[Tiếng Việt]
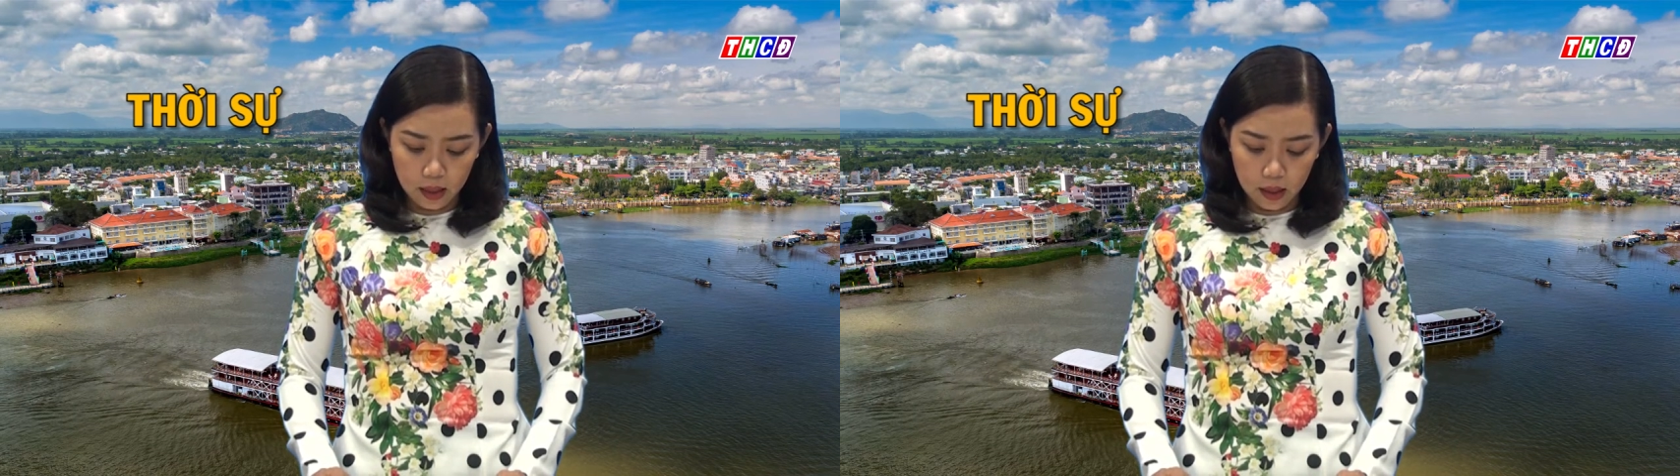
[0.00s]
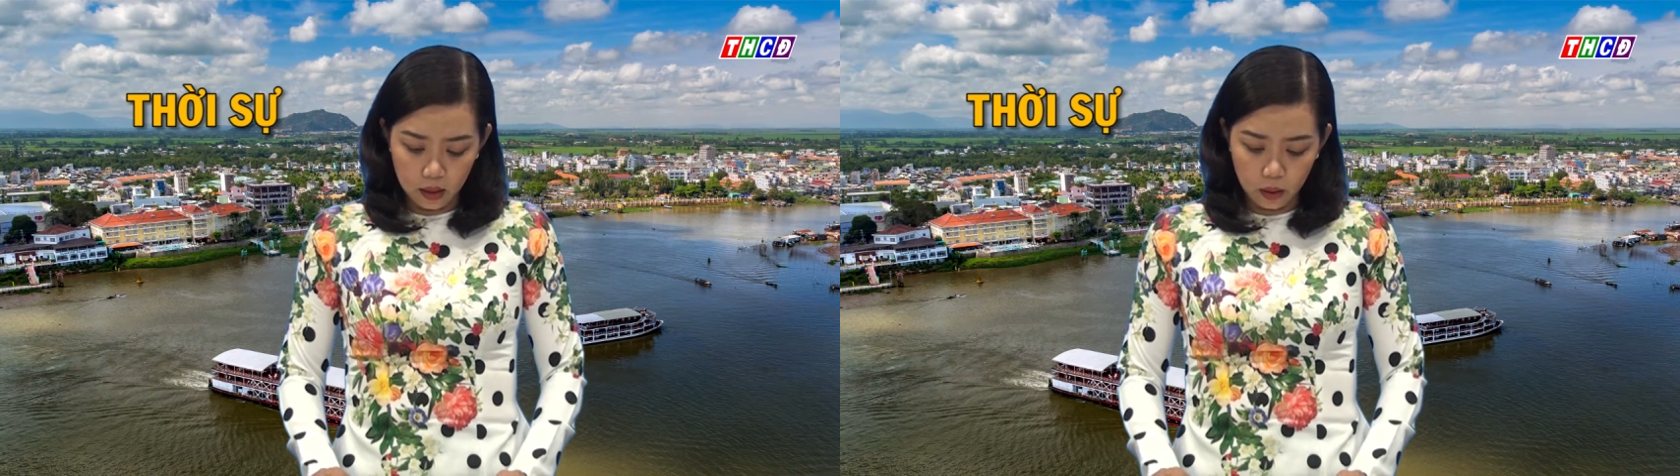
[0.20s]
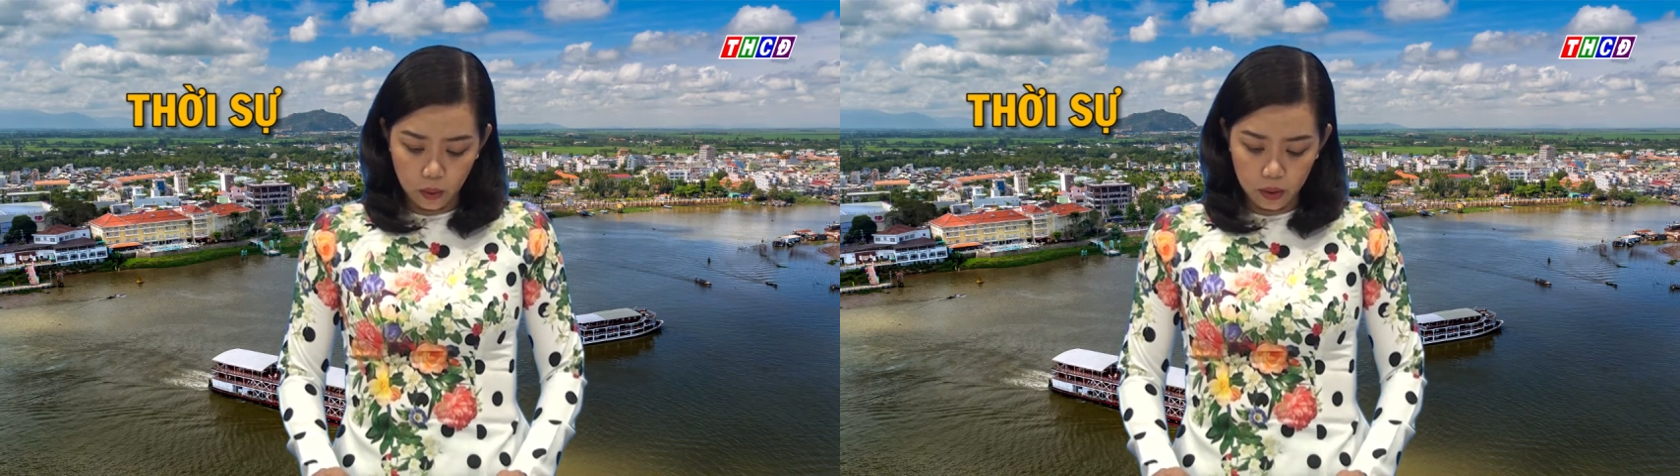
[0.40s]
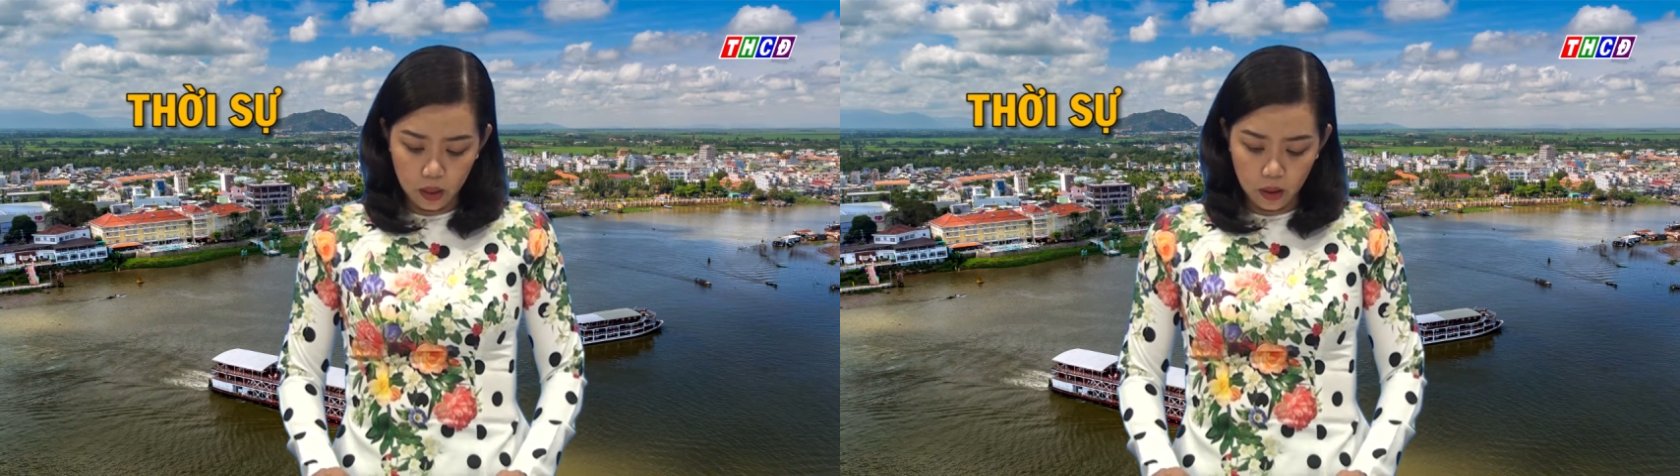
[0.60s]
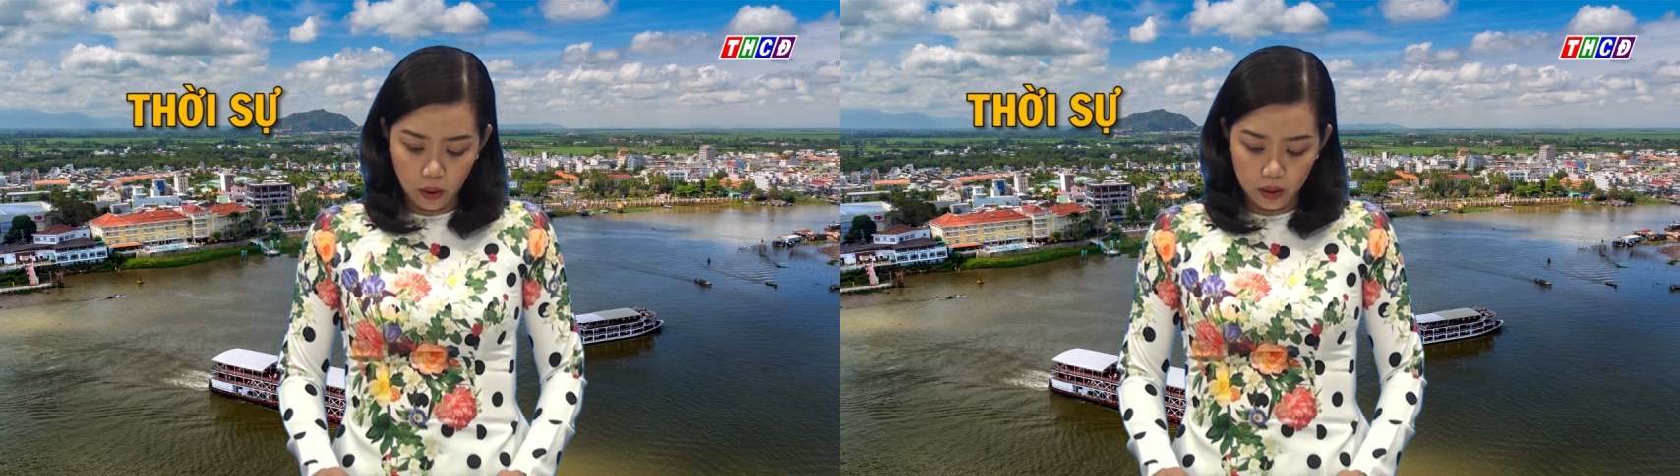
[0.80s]
vừa tổ
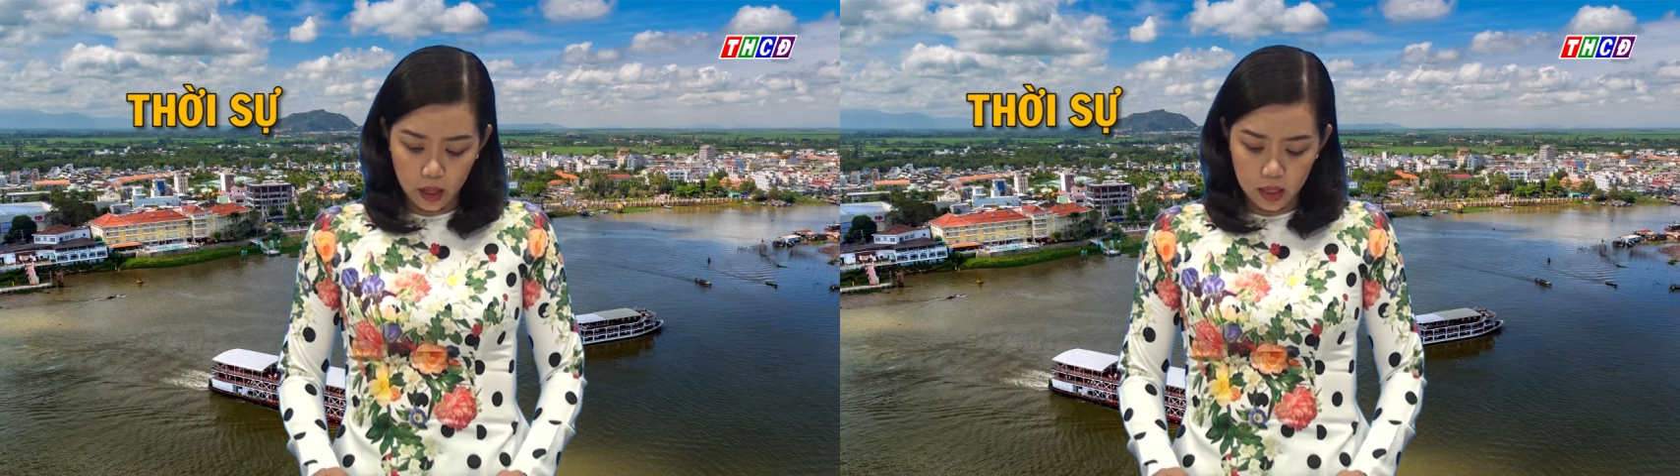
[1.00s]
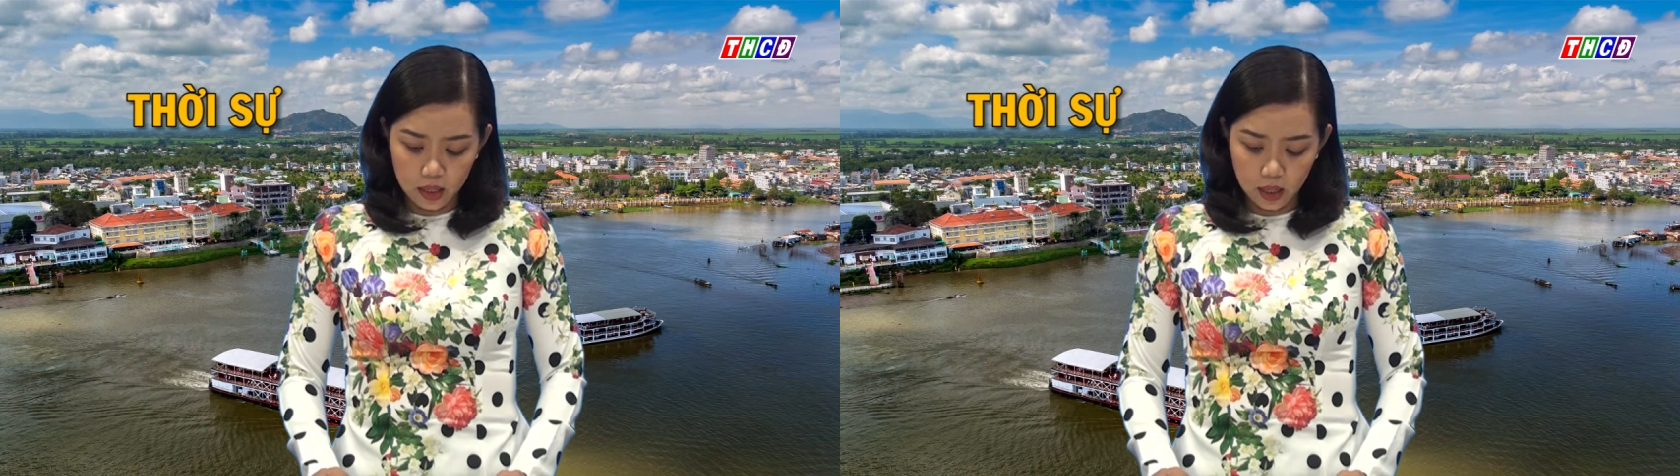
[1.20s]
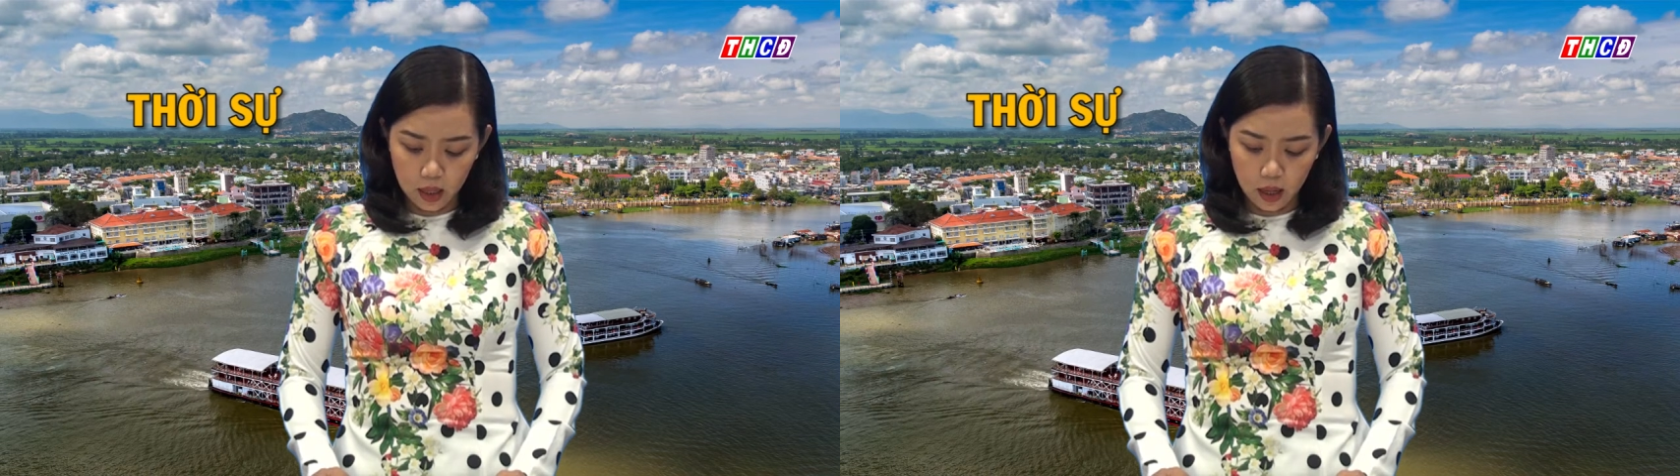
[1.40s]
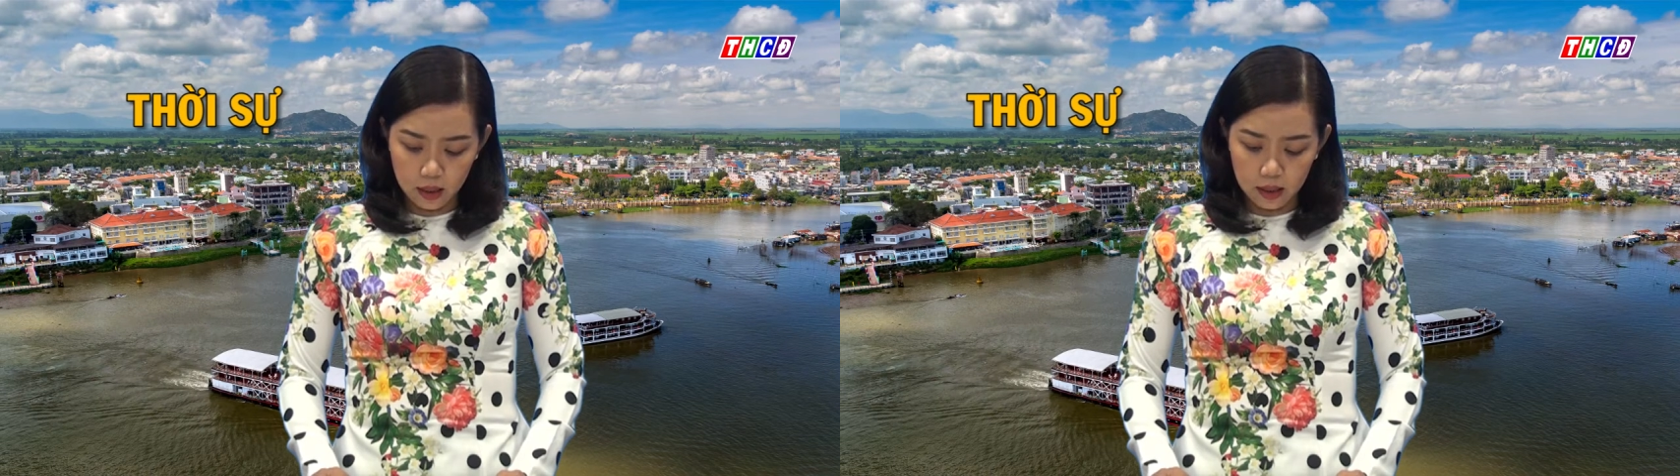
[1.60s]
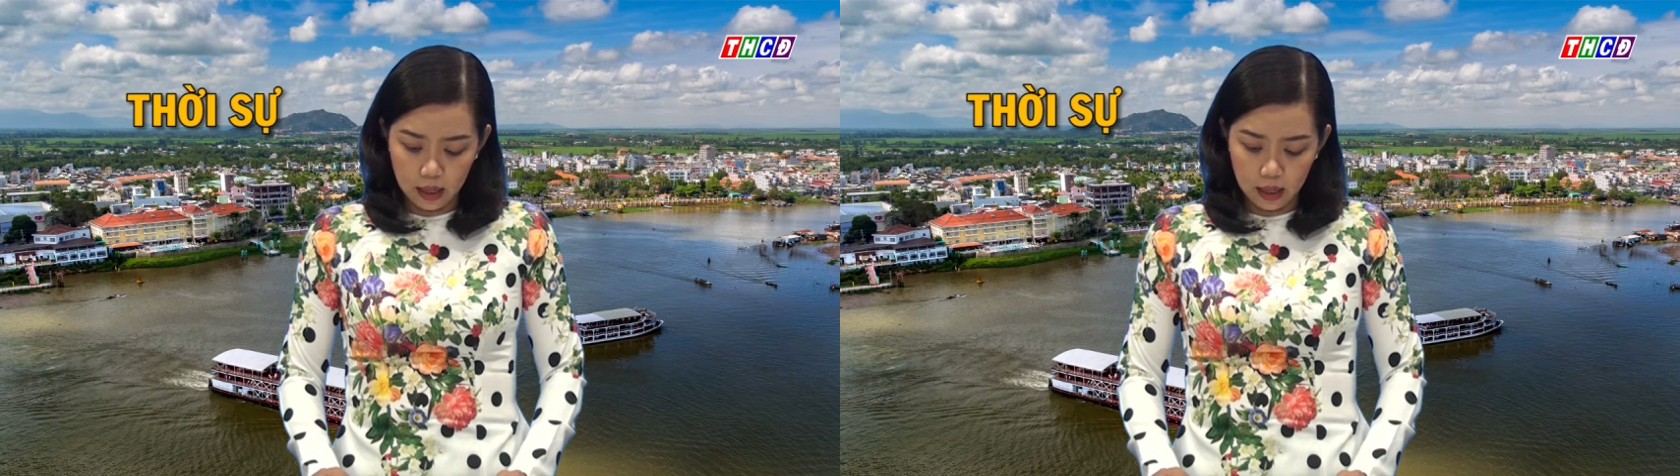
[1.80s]
chức hội nghị sơ kết